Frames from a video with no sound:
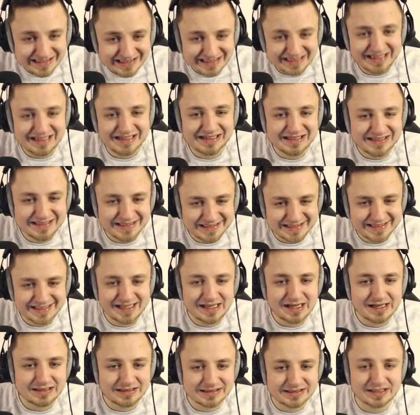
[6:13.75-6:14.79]
sehr,
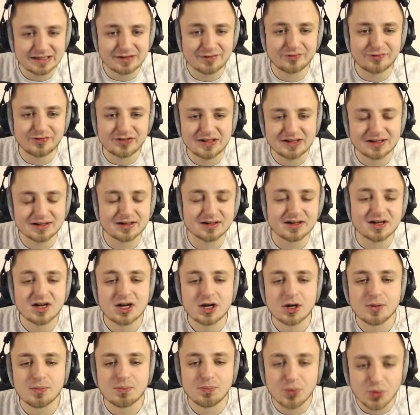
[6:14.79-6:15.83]
sehr, sehr viele
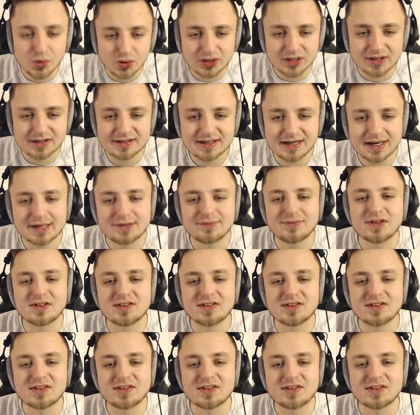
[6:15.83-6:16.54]
Möglichkeiten.